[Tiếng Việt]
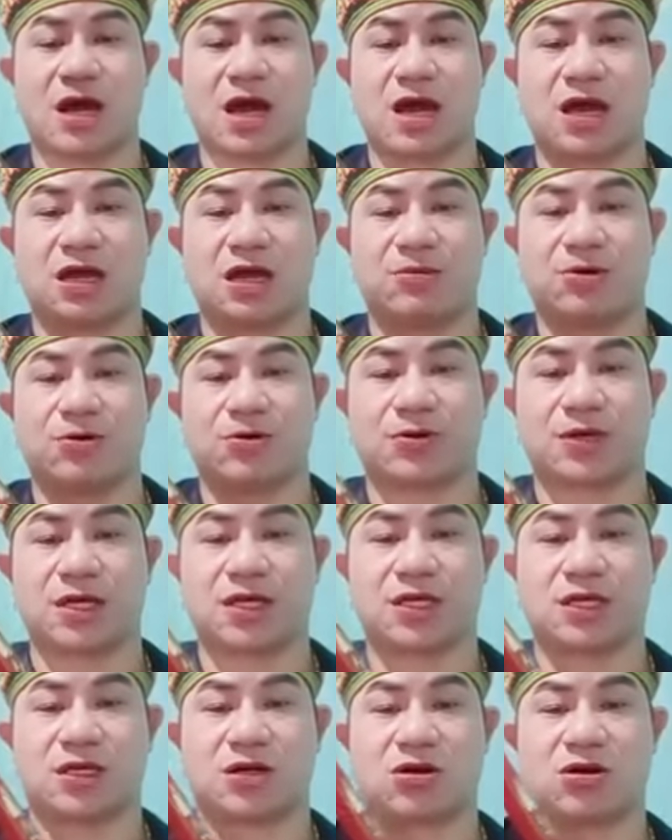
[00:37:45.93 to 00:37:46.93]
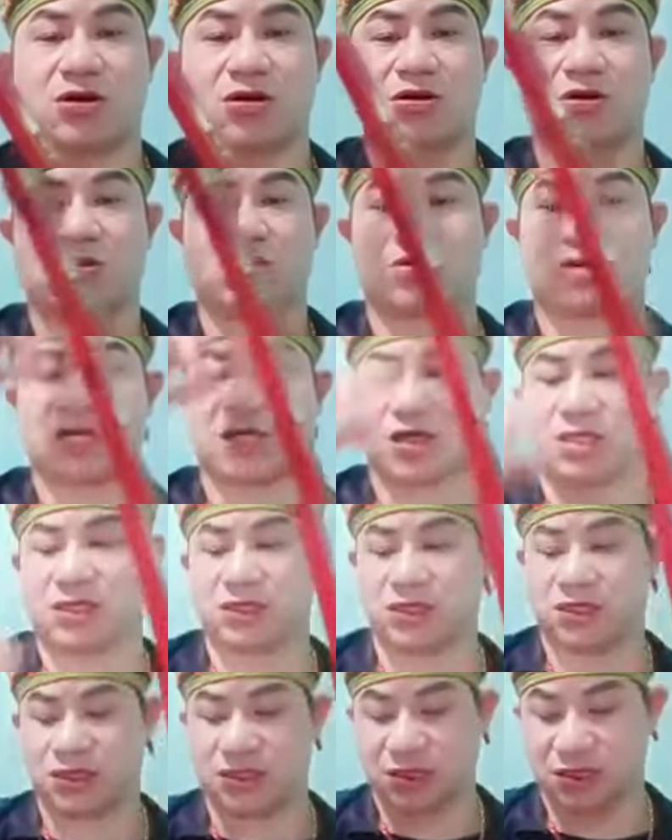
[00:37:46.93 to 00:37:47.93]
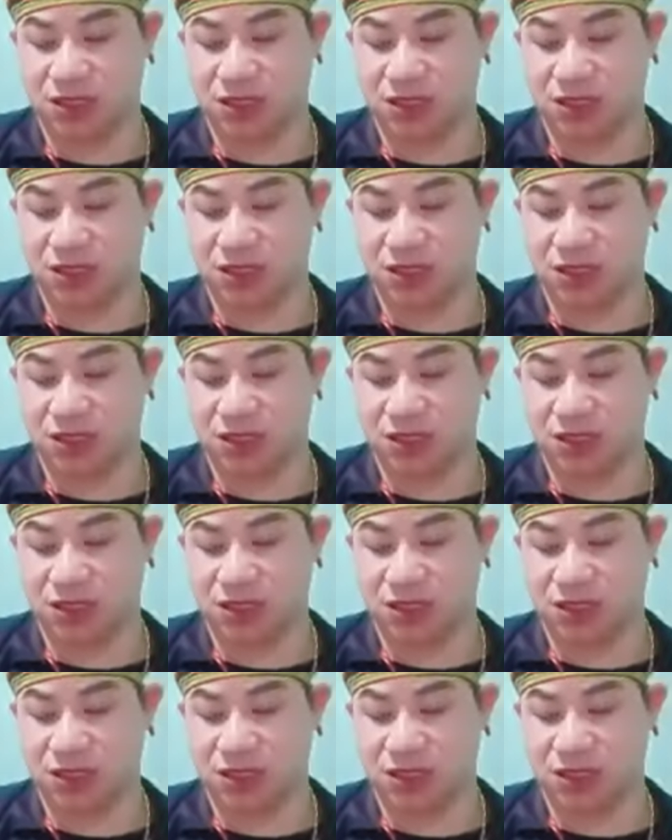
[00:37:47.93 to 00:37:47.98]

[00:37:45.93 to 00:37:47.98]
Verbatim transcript: ngài bộ kinh có nơi